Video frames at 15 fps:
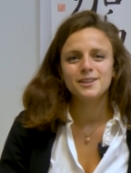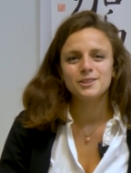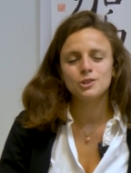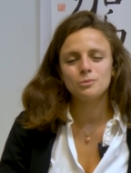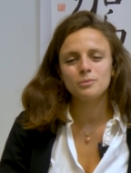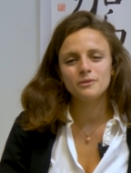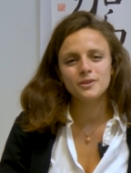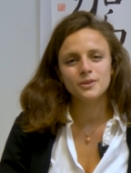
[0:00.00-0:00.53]

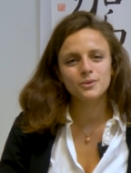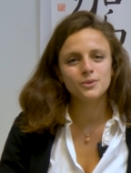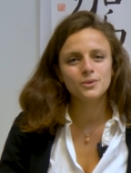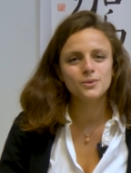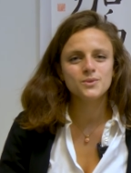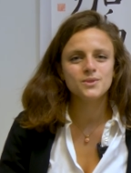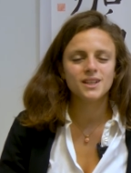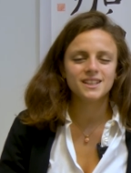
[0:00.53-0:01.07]
dopo aver
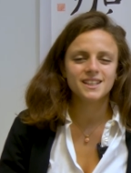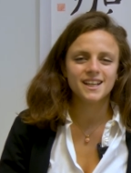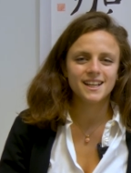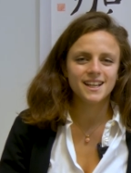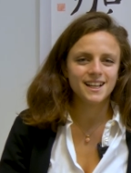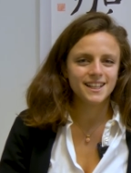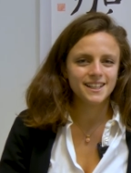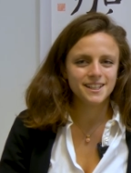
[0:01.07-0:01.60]
concluso la
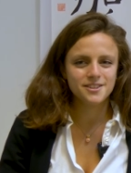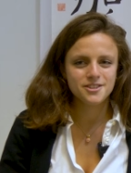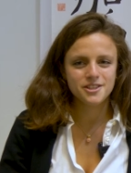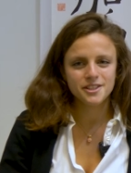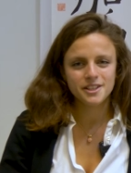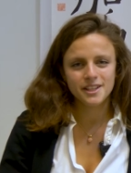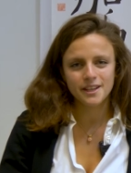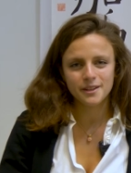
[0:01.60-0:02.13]
triennale in
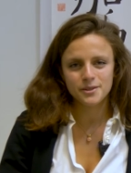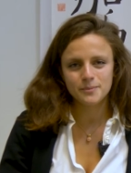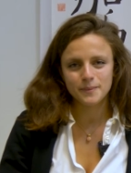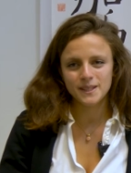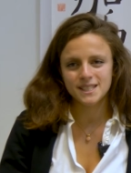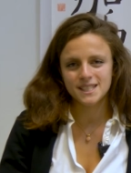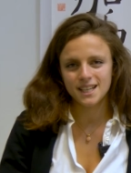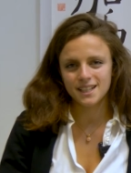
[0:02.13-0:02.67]
ingegneria
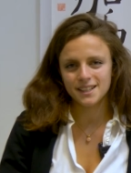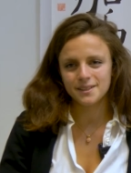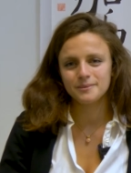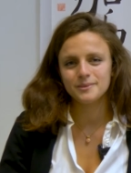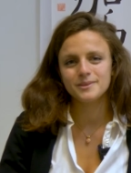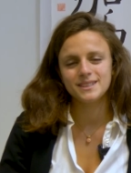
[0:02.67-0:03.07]
aerospaziale,